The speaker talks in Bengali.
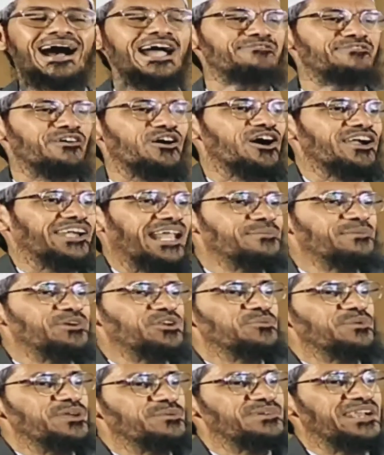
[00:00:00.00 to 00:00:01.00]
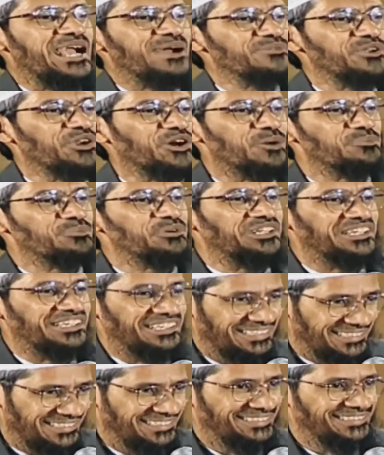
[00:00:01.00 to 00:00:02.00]
ভুলে গেছি আমি একজন মানুষ
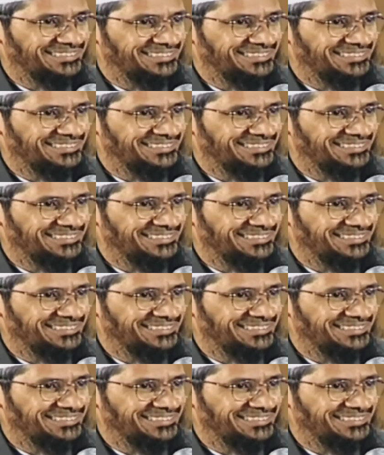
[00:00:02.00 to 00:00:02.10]
কম্পিউটার নই